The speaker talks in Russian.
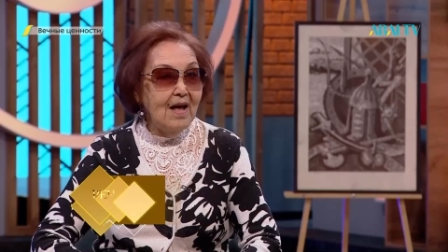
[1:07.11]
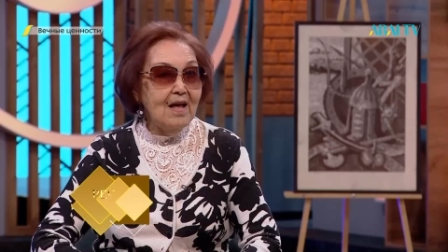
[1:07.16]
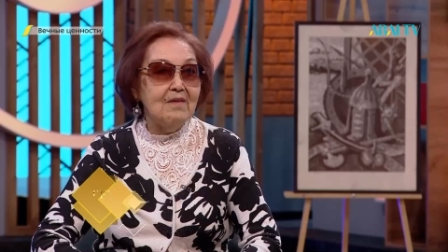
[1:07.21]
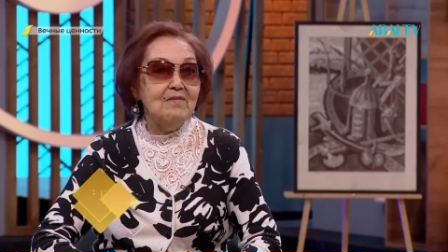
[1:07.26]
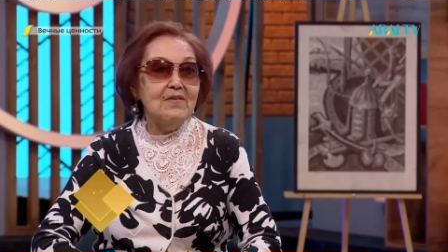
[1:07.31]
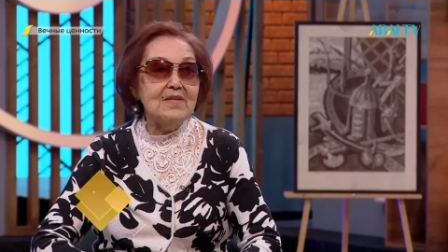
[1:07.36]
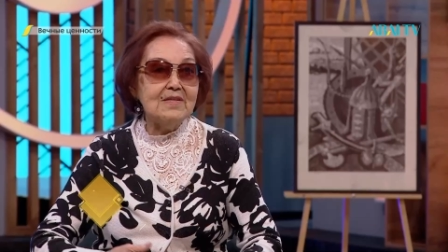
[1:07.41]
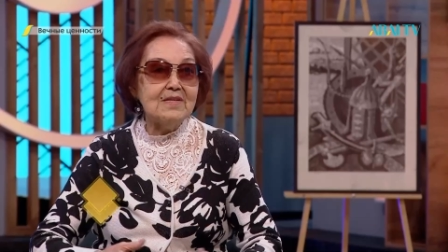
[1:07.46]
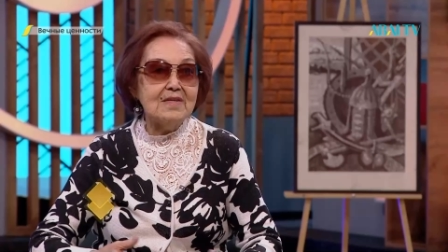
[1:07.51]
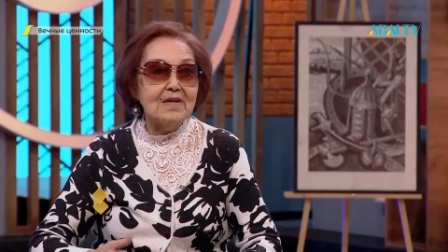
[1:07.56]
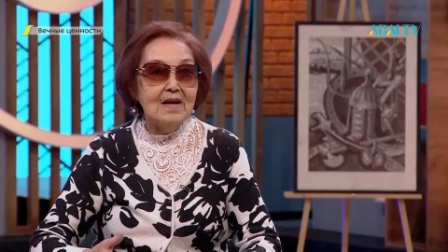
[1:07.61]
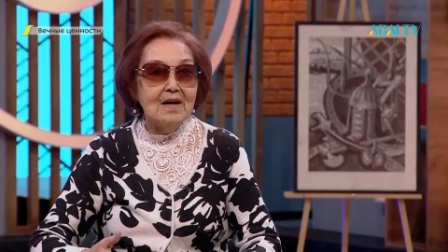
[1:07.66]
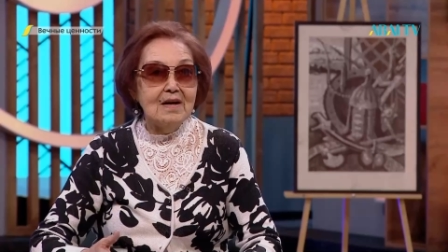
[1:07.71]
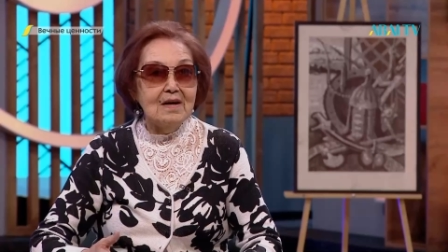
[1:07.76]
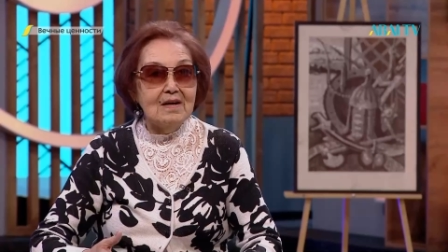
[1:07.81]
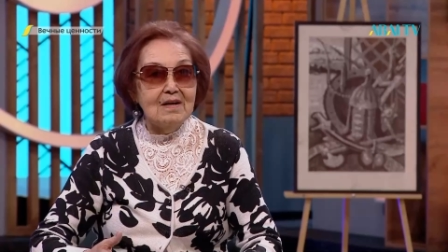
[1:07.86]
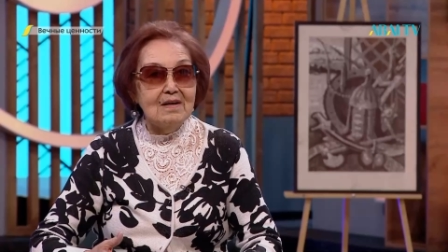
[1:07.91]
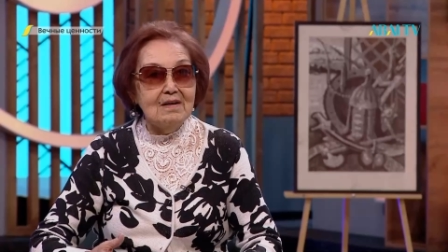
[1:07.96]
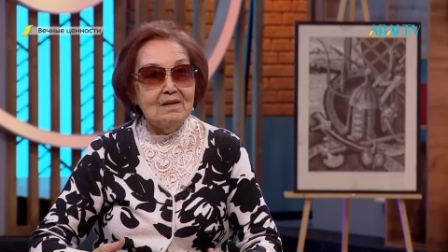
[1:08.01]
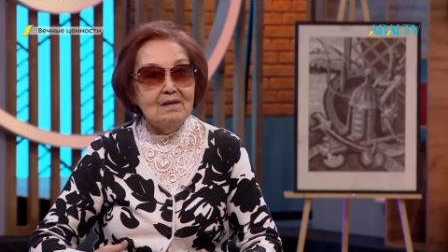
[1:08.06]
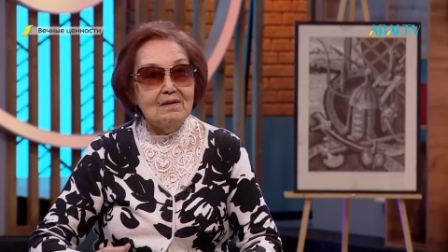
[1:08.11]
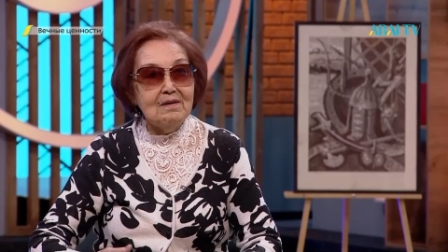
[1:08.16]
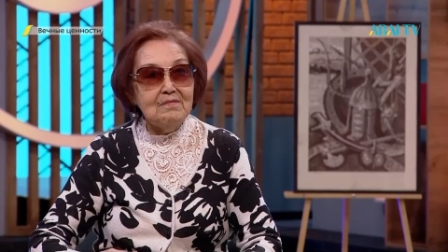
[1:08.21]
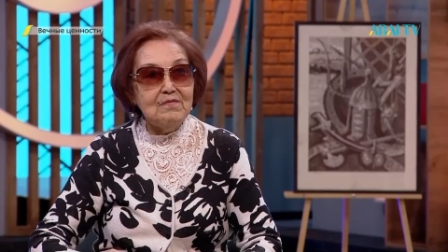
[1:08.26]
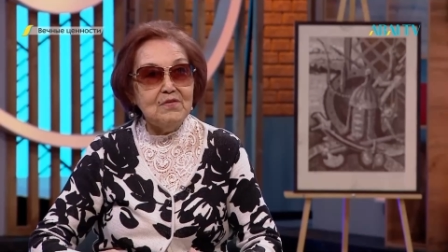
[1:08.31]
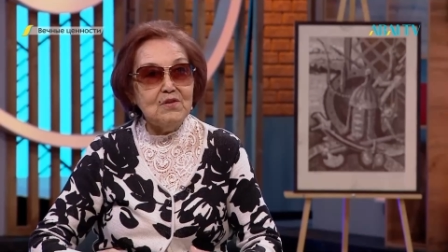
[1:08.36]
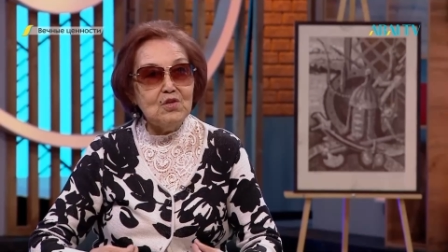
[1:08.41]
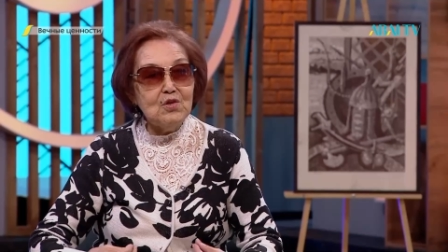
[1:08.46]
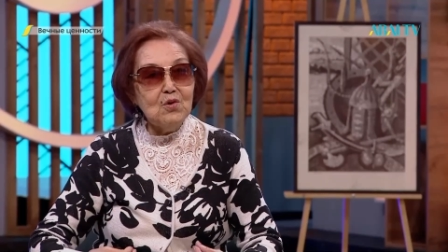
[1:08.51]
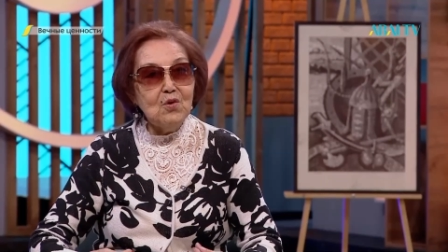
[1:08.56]
Ведь э,
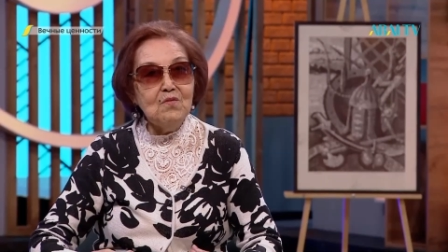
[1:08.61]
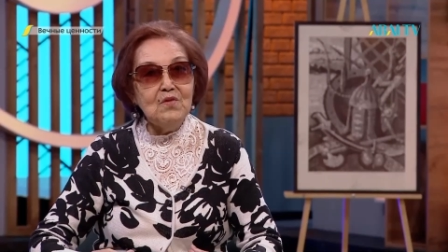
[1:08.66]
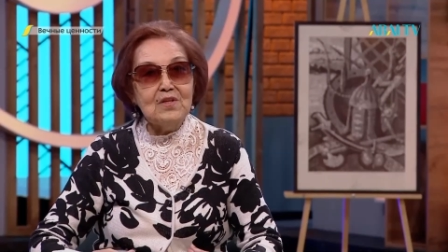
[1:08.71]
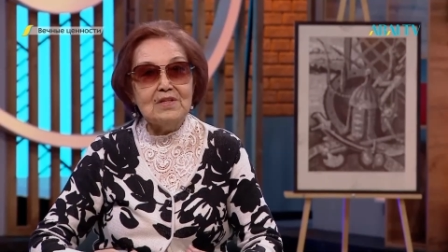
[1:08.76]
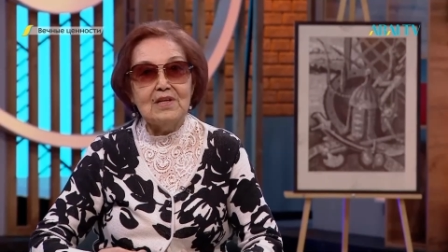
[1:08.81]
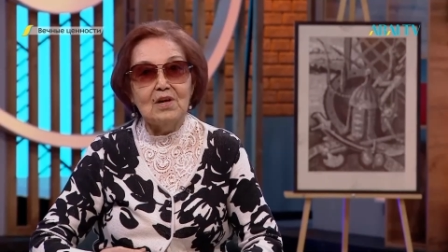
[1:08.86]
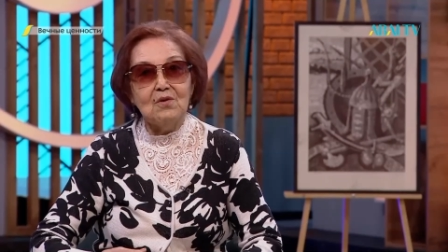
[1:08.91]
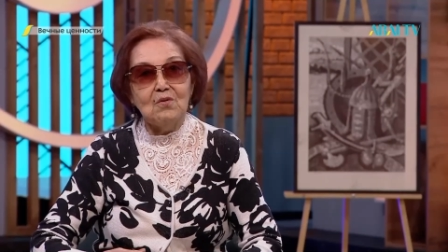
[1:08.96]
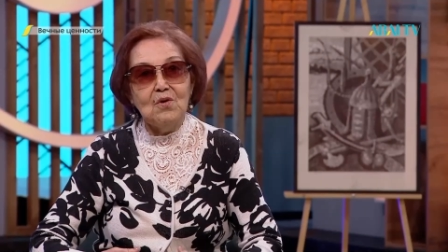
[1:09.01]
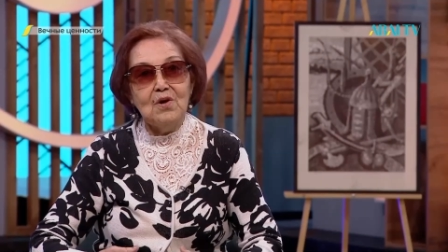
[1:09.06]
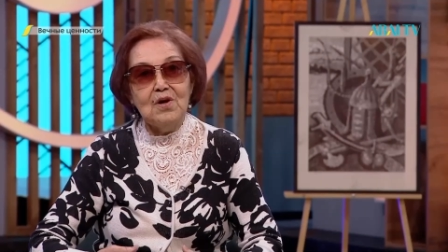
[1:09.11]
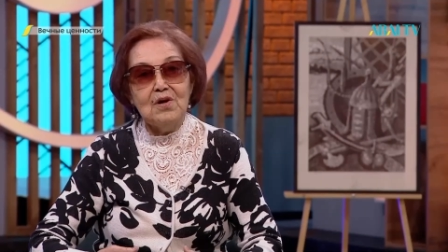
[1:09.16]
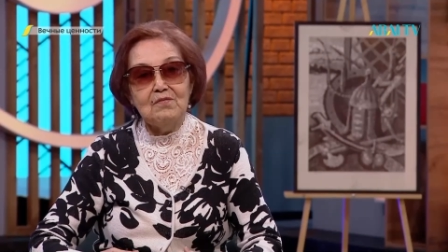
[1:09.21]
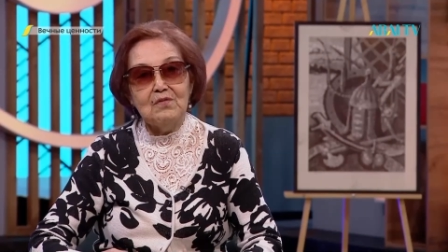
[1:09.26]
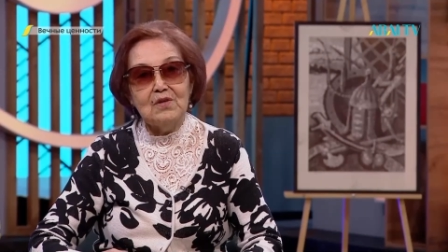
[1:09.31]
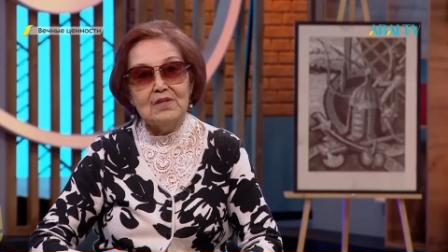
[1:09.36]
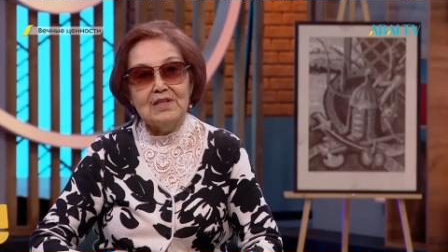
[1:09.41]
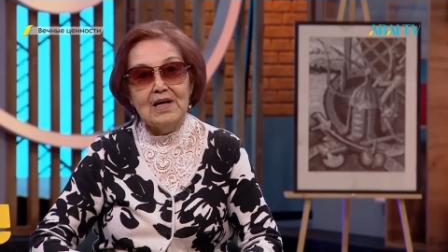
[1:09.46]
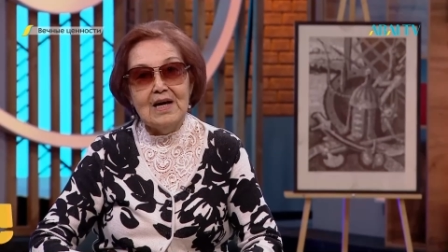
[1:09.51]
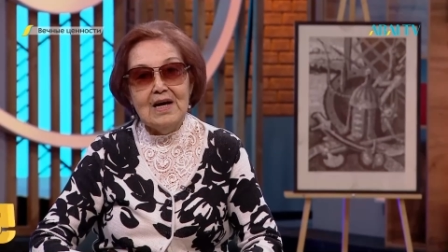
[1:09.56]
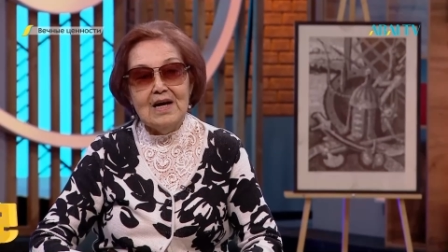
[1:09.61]
все вот такое вот